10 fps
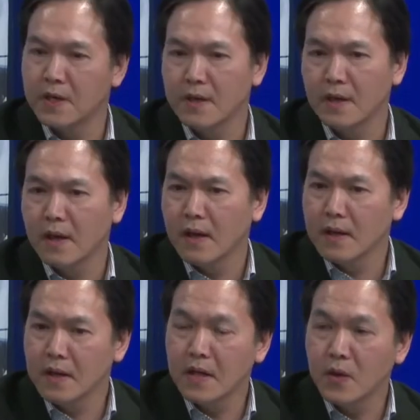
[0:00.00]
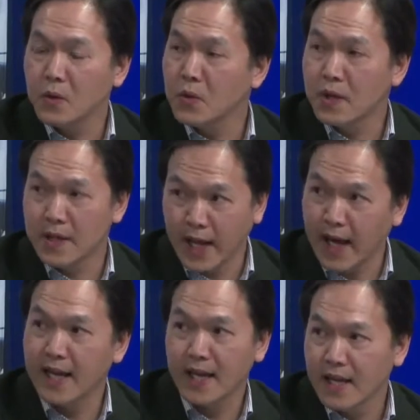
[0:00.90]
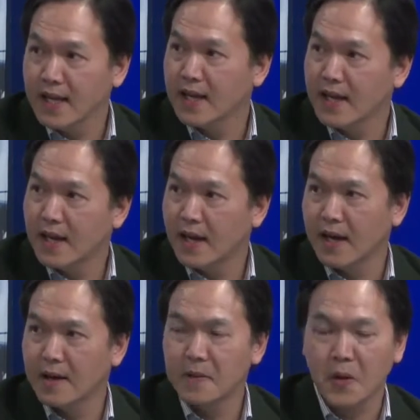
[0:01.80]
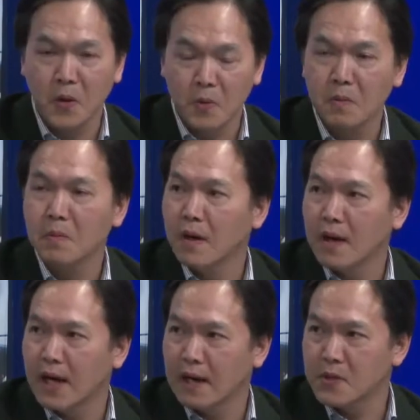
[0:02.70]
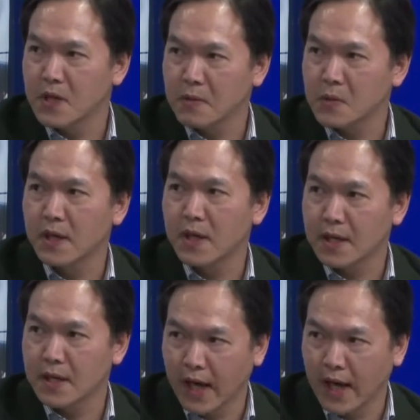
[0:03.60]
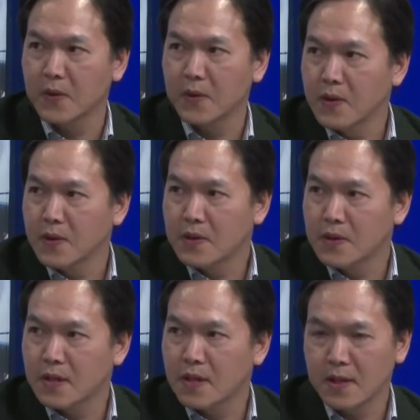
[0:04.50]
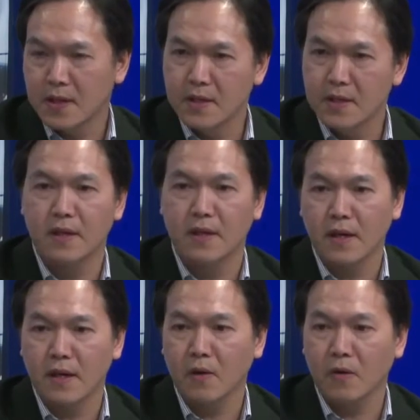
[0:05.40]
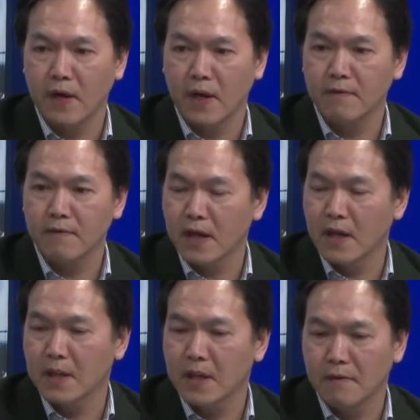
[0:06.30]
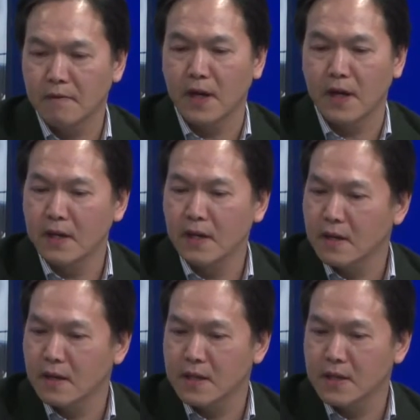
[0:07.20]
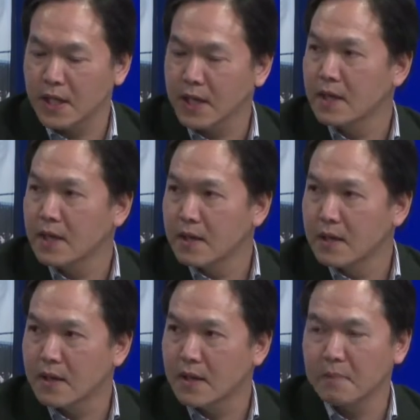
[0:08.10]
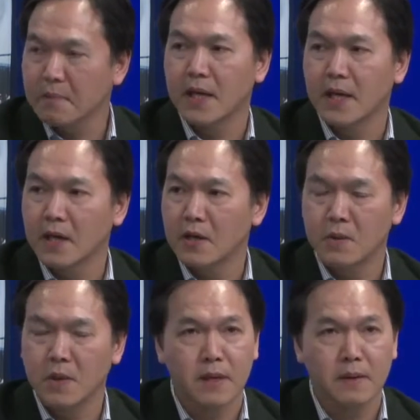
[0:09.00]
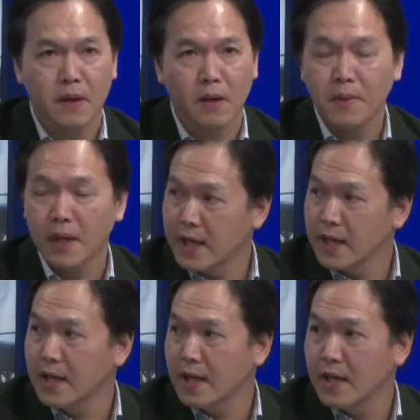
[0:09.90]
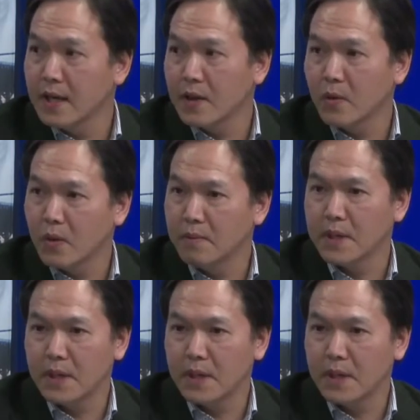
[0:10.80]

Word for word: nữ những người uống thuốc ngừa thai ừ. à, nó cũng làm cho áp suất lên cao yeah. Dạ. cho nên thường thường cái đó cũng phải là cái vấn đề mà cần phải uh, check yeah. Dạ. đặc biệt là nếu trong gia đình mình có bệnh lý của